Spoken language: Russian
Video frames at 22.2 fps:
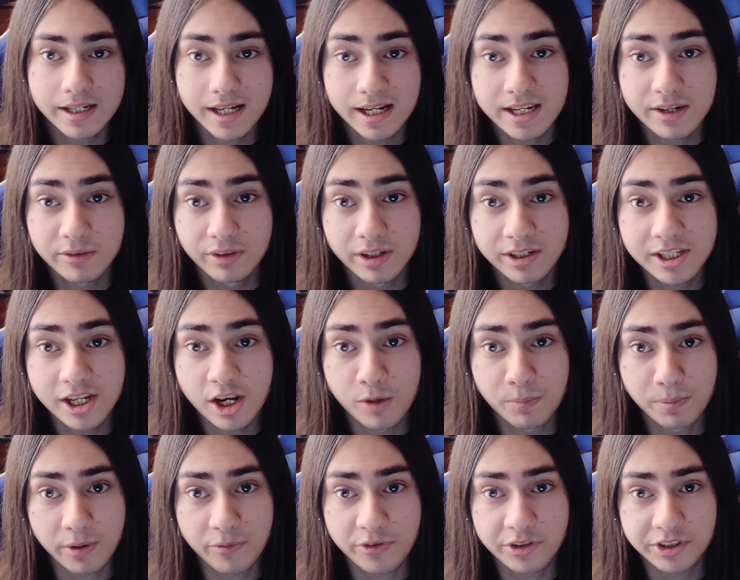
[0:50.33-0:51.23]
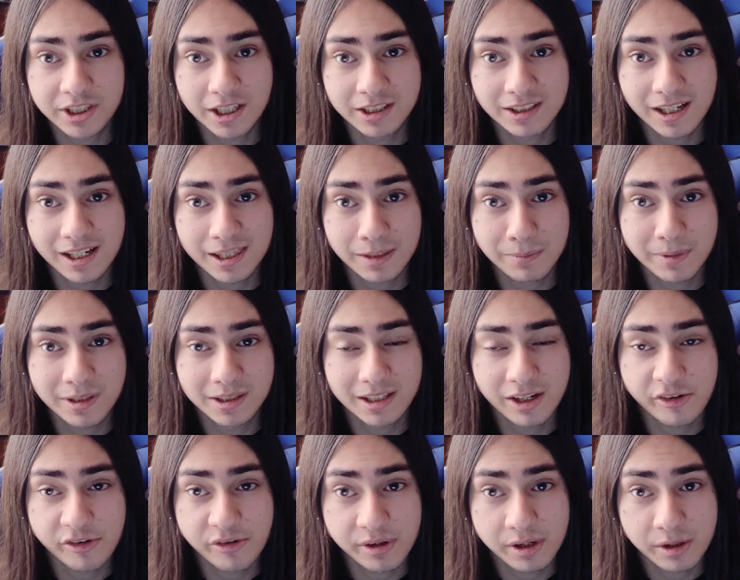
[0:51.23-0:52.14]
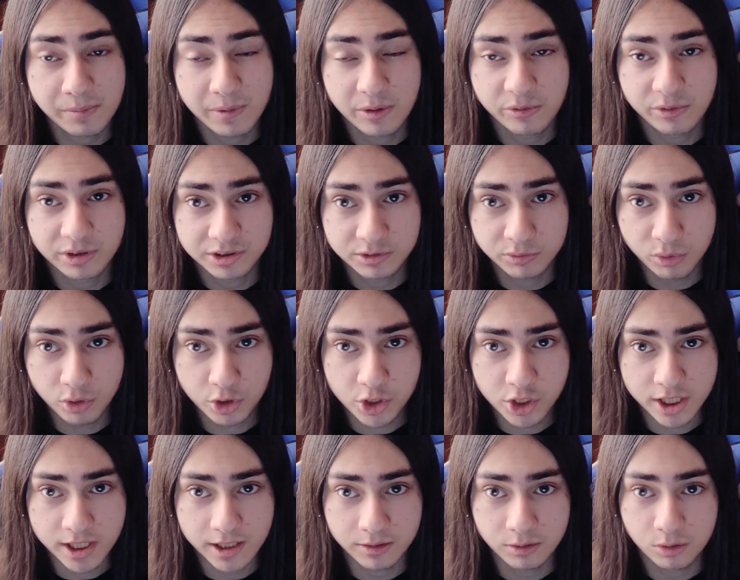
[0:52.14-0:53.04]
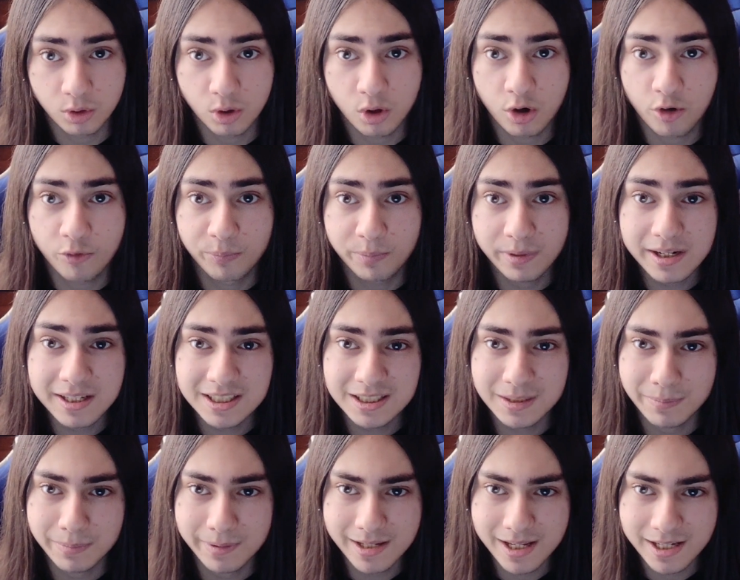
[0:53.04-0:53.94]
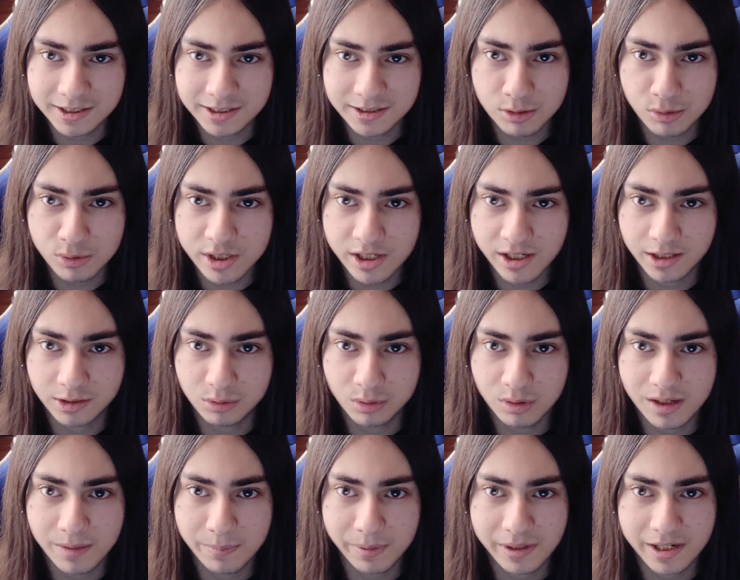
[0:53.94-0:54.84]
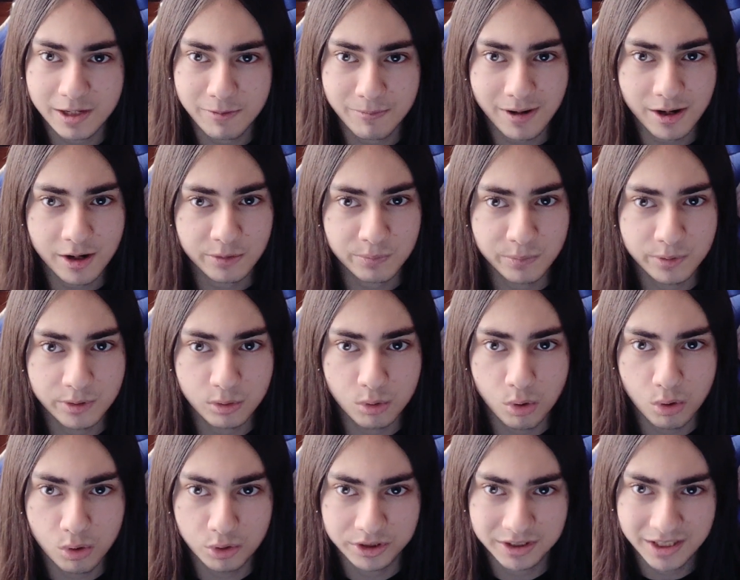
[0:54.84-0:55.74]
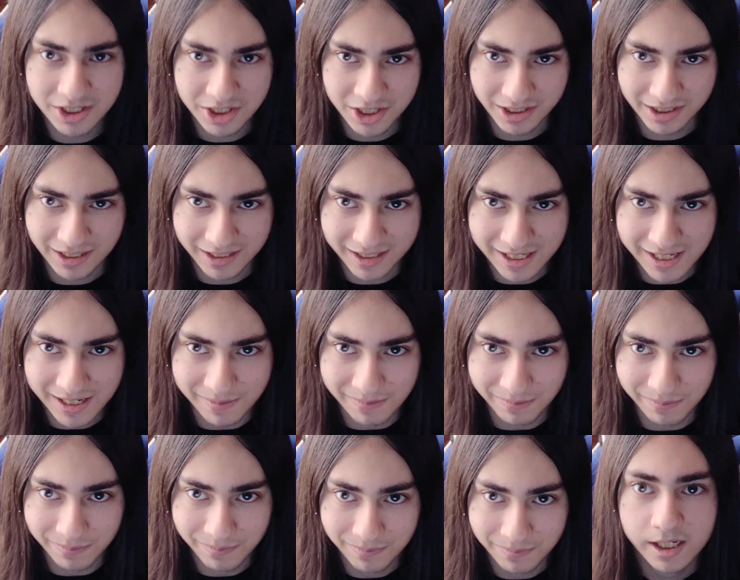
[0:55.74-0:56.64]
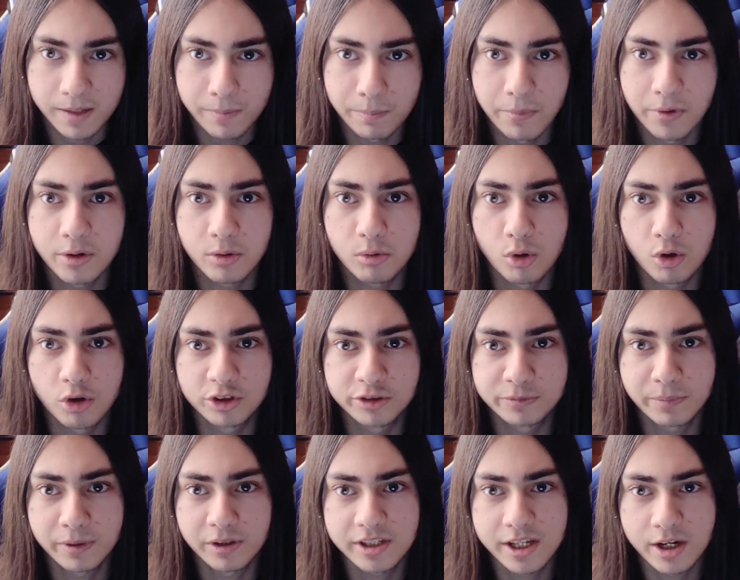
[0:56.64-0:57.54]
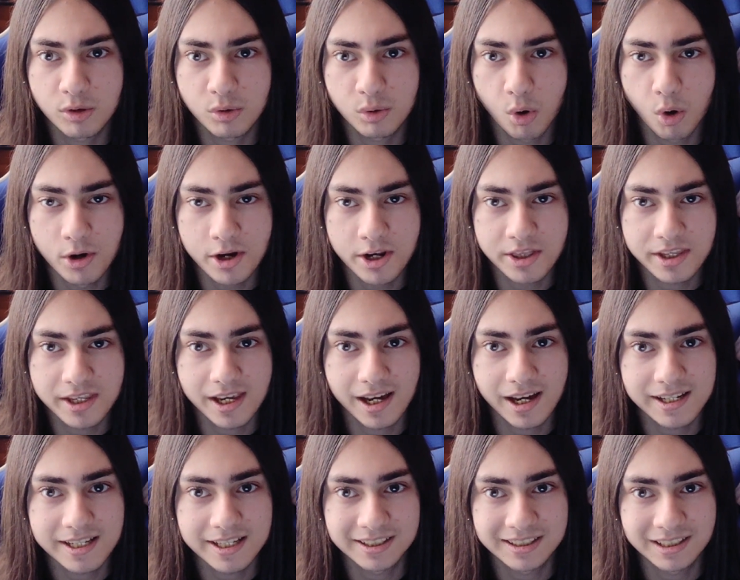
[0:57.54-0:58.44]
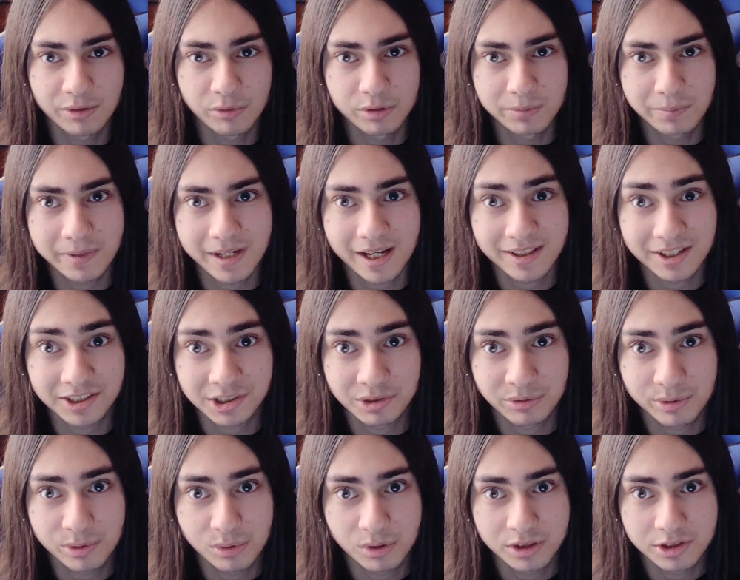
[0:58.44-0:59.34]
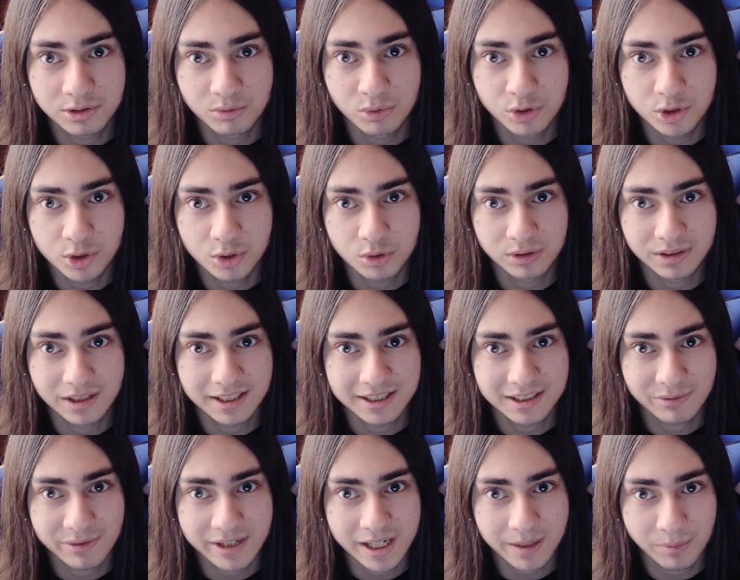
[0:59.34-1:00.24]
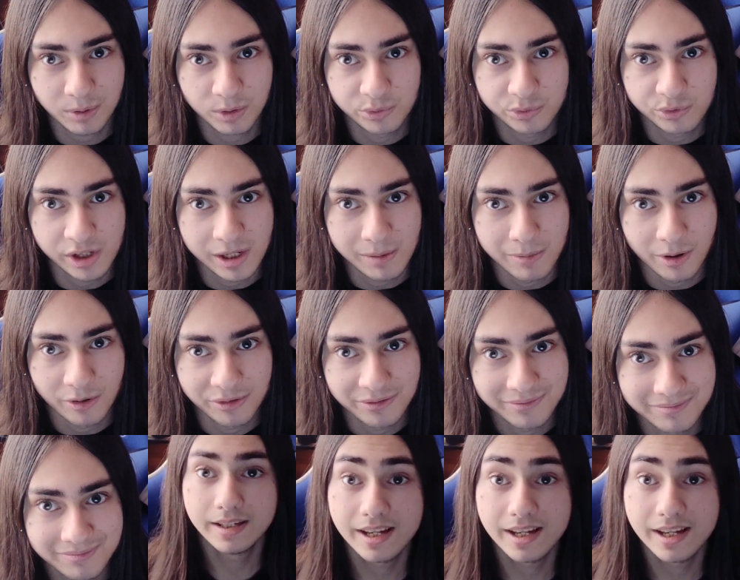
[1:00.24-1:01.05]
Я не владею профессиональными навыками в озвучке, но в принципе есть люди, которые принимают мой голос даже таким. Им мой голос вполне угоден, и они зовут меня на свою озвучку для своих мультфильмов.